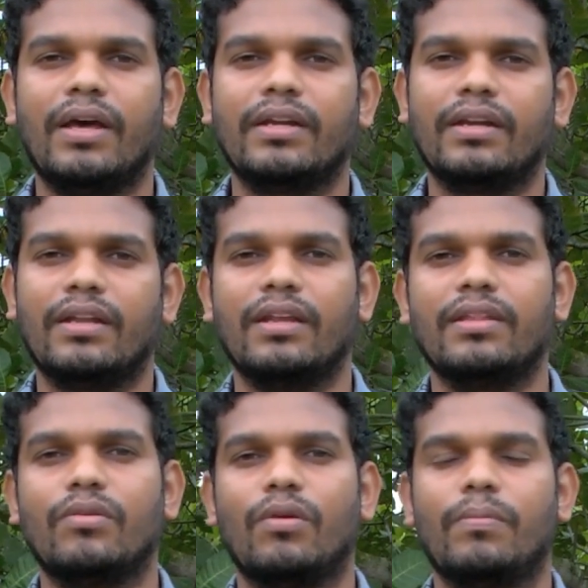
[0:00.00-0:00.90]
మార్కెట్
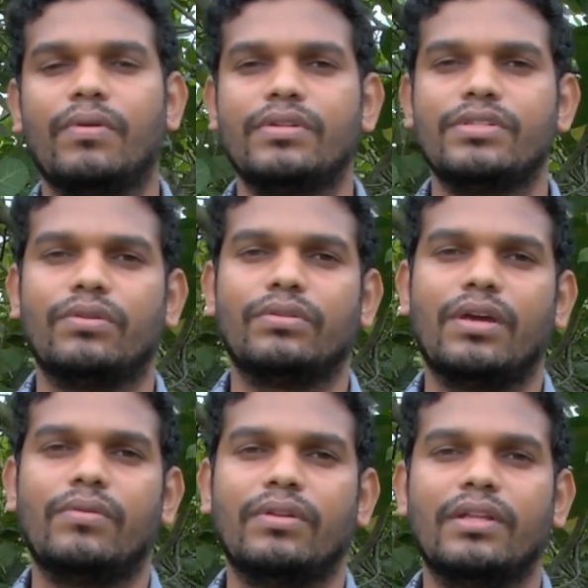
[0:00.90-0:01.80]
అనేది కోల్పోవడం జరుగుతూ
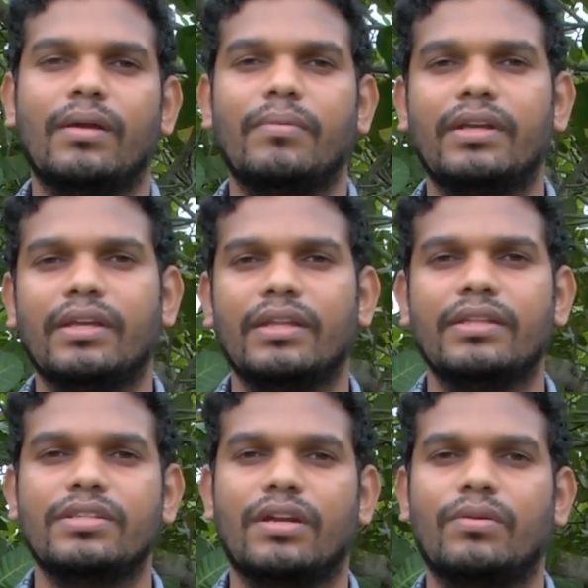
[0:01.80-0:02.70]
ఉంటుంది కాబట్టి ఇది
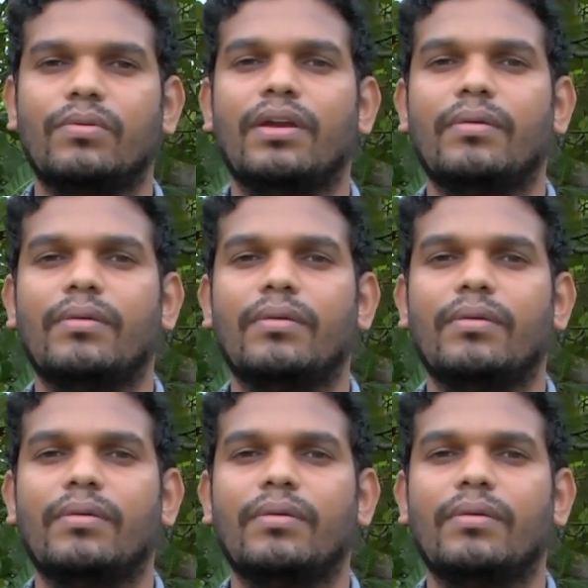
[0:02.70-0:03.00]
జరగకుండా